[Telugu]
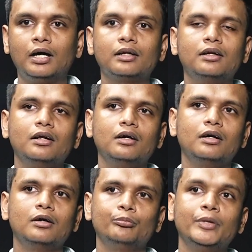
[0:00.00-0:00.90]
అట్లా
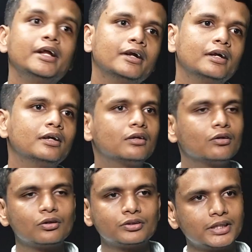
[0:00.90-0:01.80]
మెయిన్
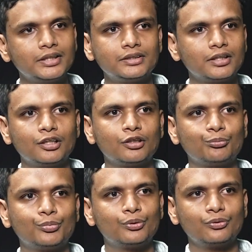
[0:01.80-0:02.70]
ఎడిట్లో చేంజ్
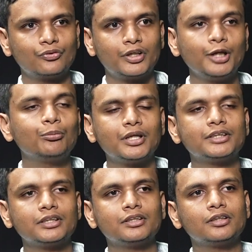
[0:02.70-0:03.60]
అయినప్పుడు స్క్రీన్ ప్లే
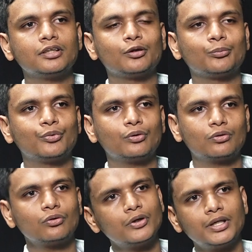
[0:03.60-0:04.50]
చేంజ్ అయినప్పుడు
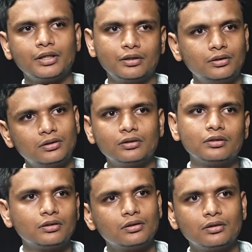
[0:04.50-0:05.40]
కొన్ని
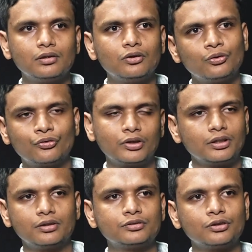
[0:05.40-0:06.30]

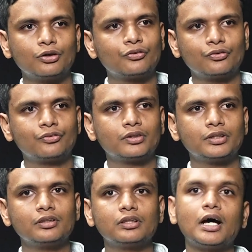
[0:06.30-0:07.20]
వస్తాయి షార్ట్స్
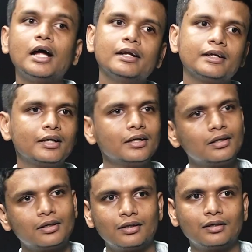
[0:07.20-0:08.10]
వస్తాయి దానికి
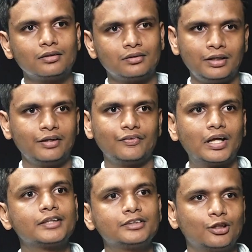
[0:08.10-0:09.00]
దట్ ఈస్
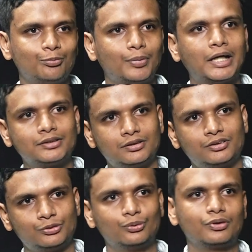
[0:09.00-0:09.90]
యాక్చువల్ ప్యాచ్
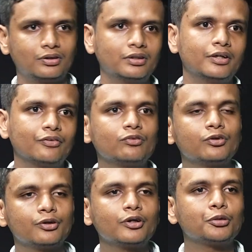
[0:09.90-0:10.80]
షూట్ దట్ ఈస్
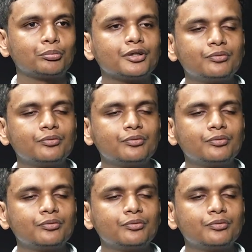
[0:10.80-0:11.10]
గోయింగ్ టు హ్యాప్